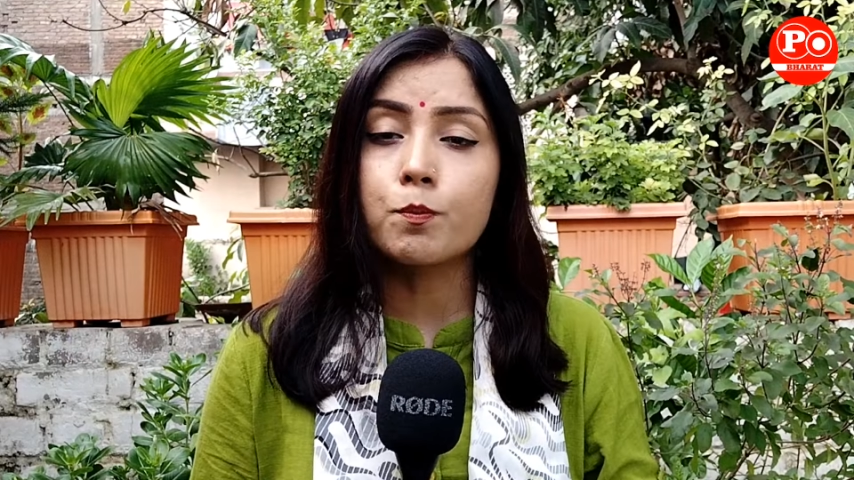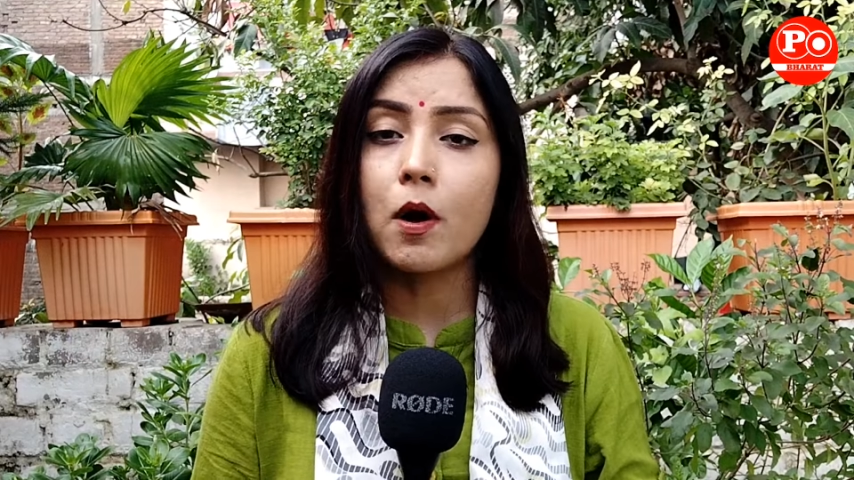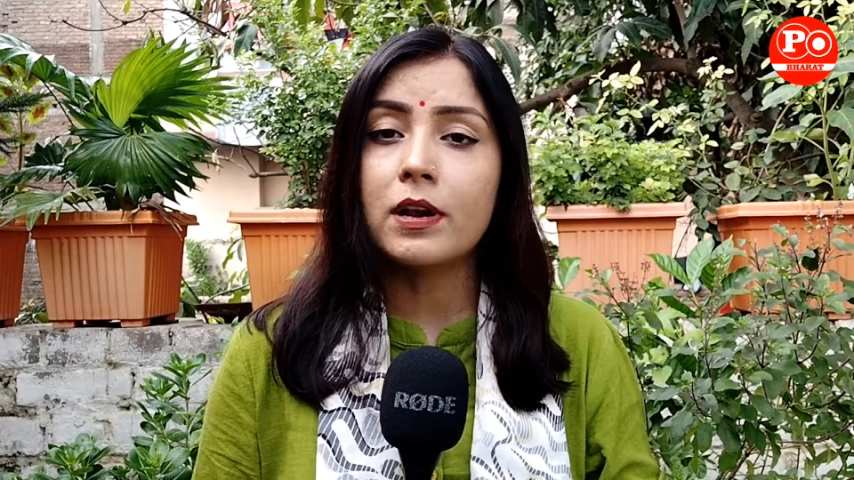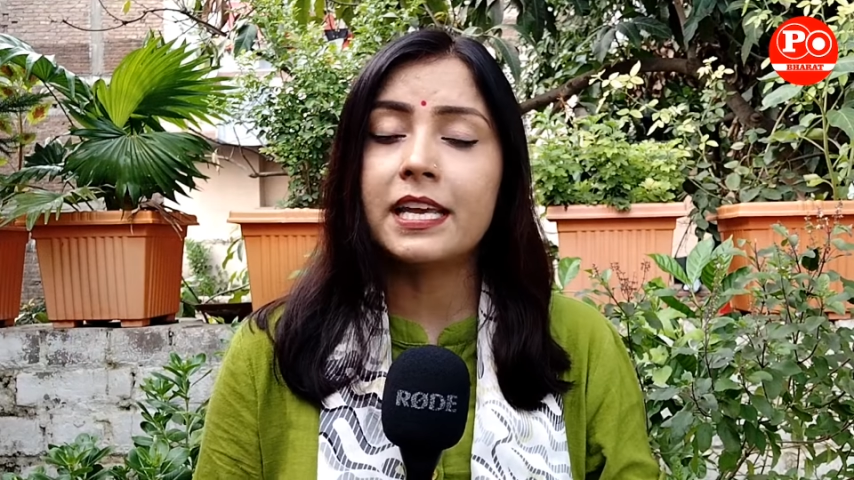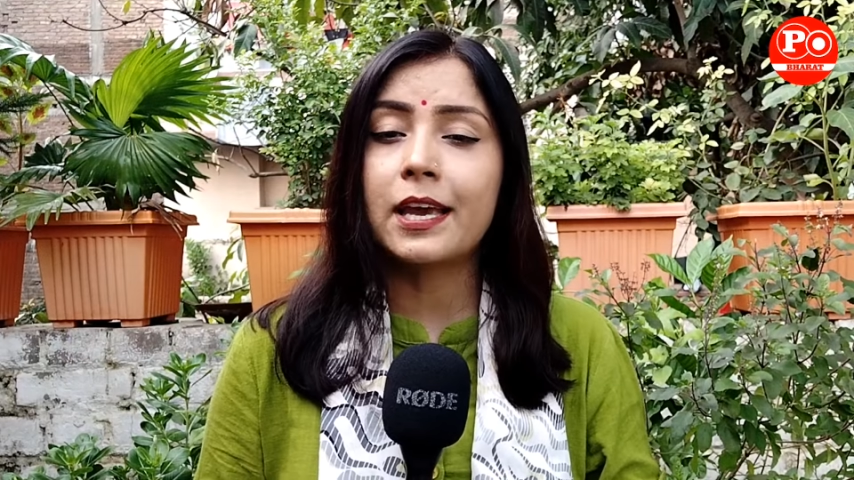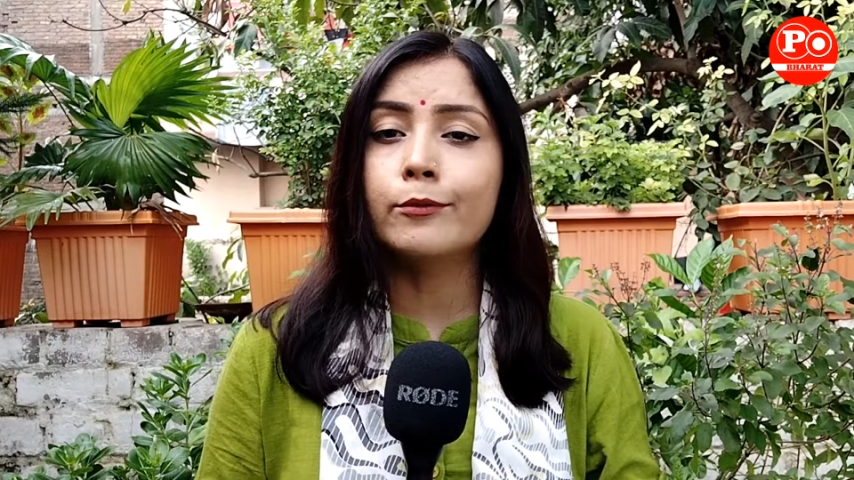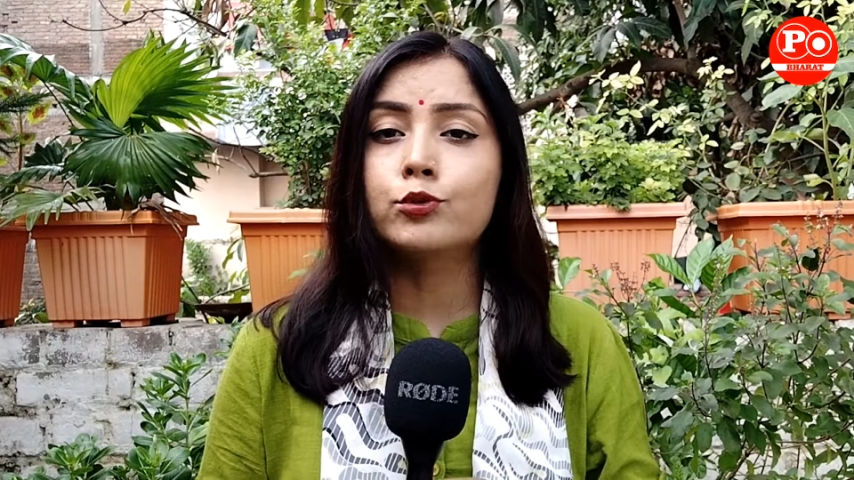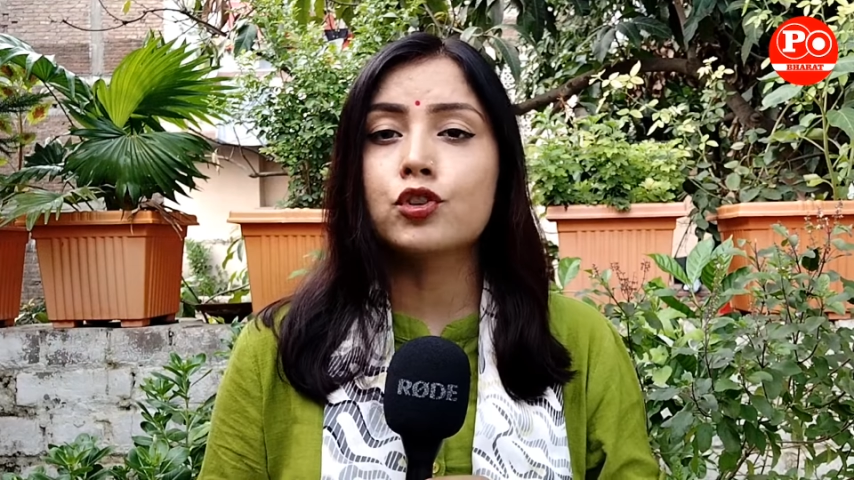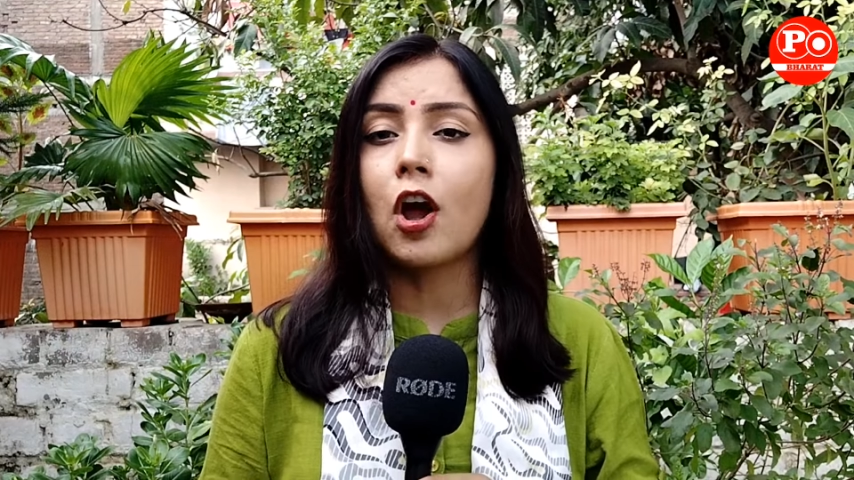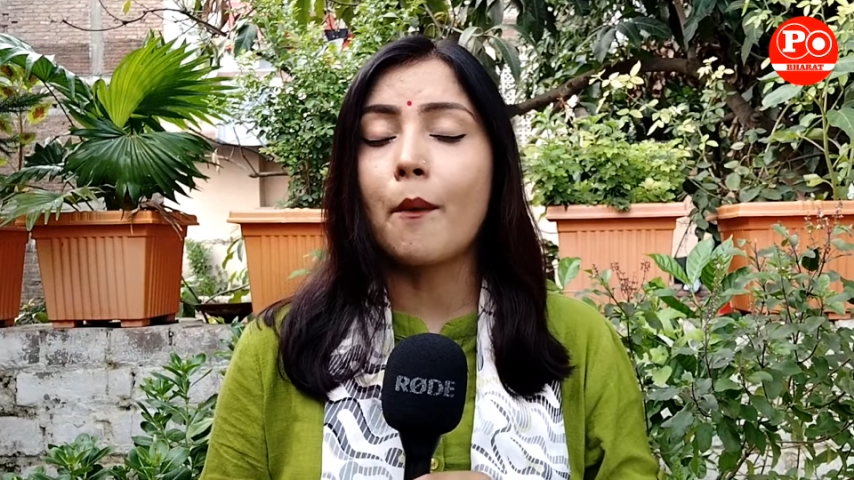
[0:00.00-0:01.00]
रुपौली के
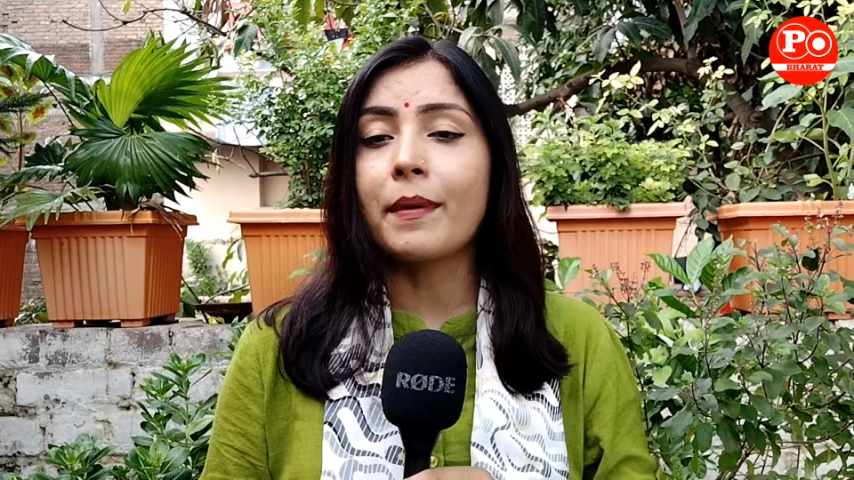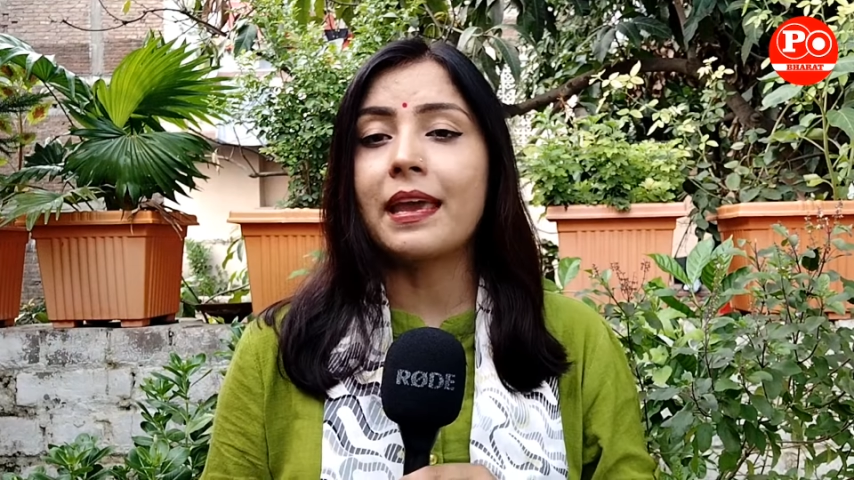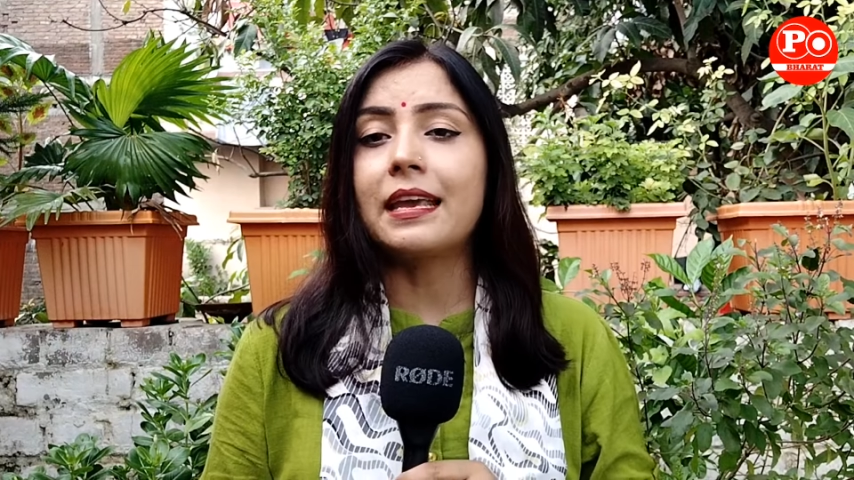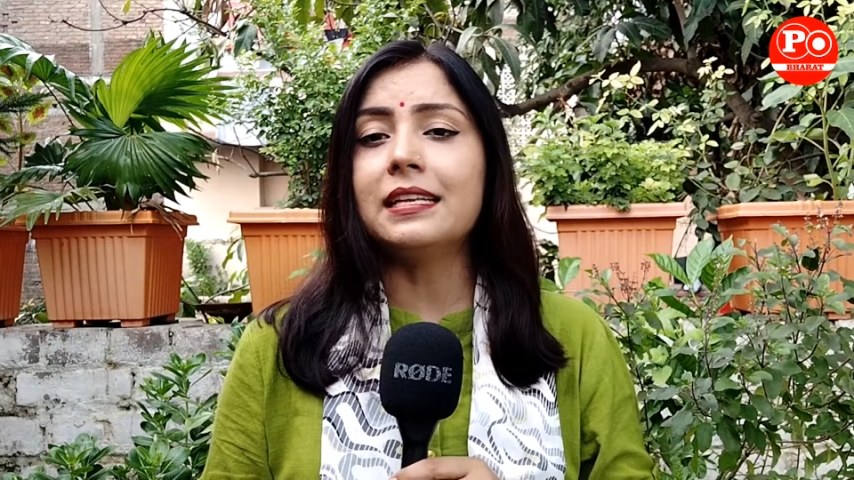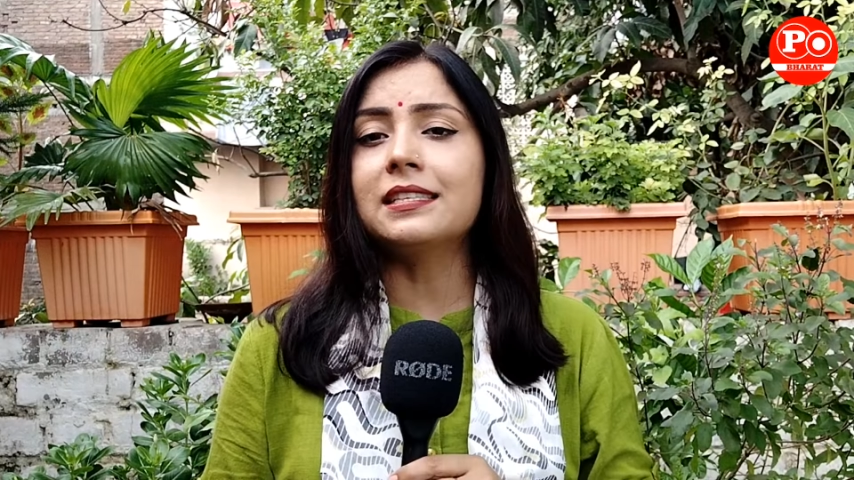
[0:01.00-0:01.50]
उपचुनाव में